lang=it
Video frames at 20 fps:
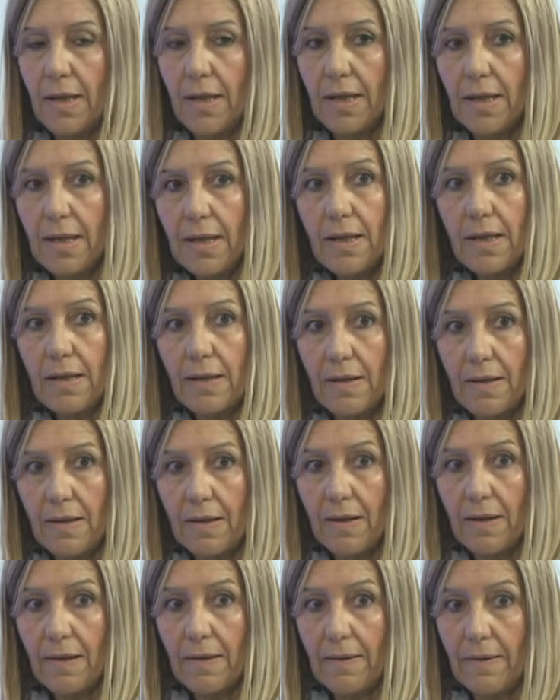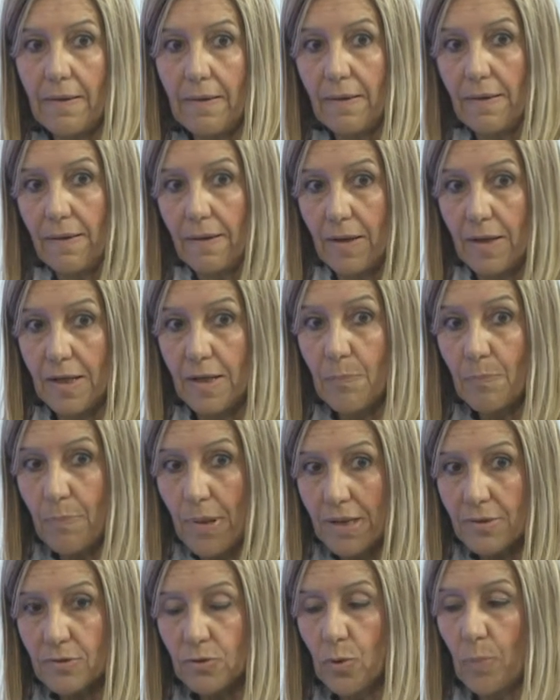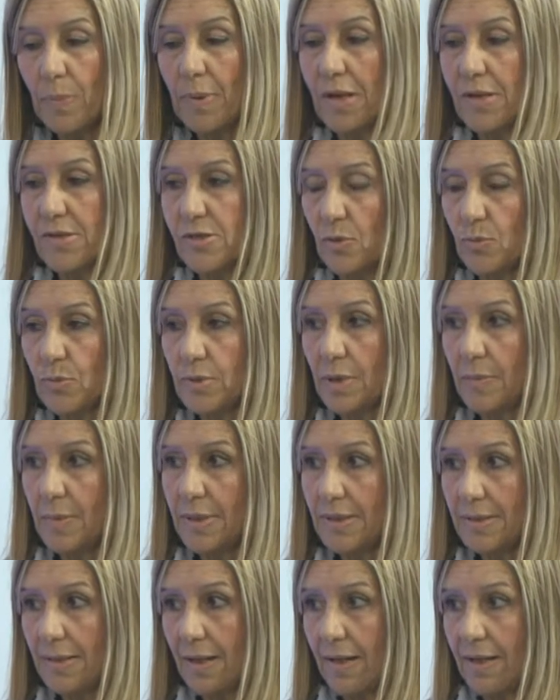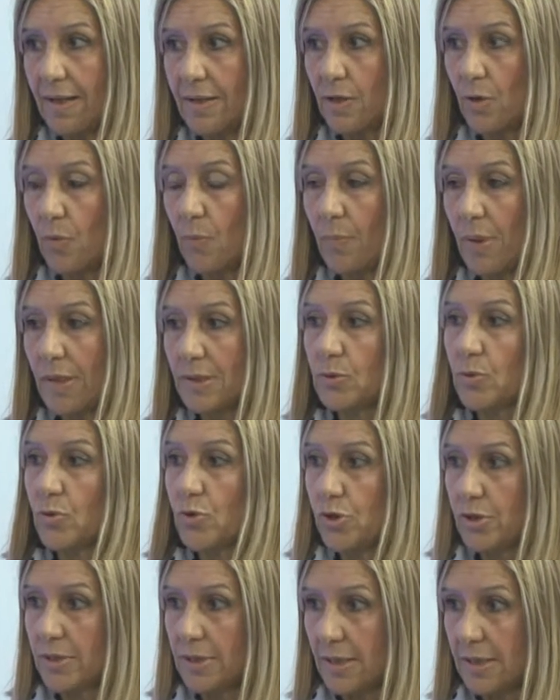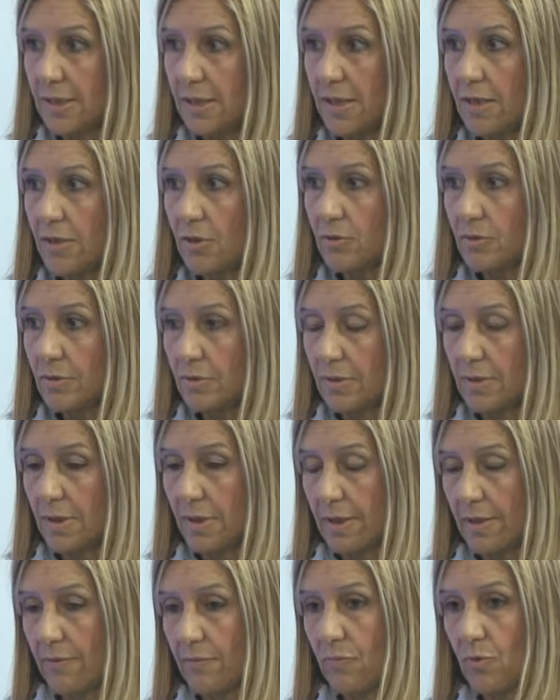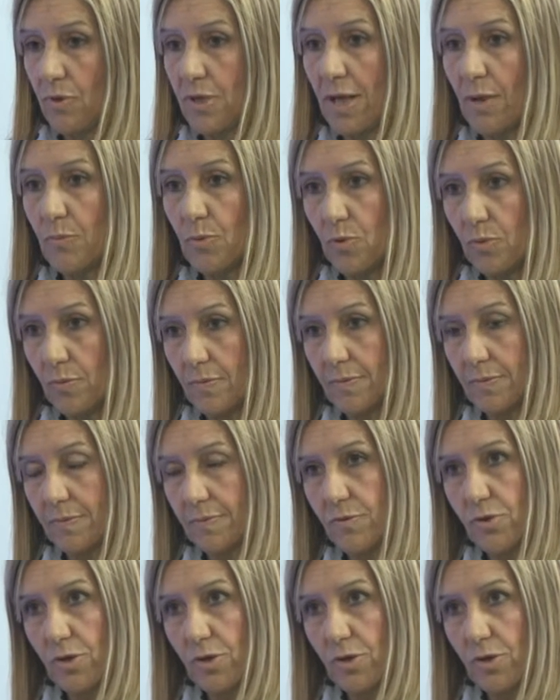e il, eh, il, patto per la salute mentale che è un patto cittadino che vogliamo mh, mm,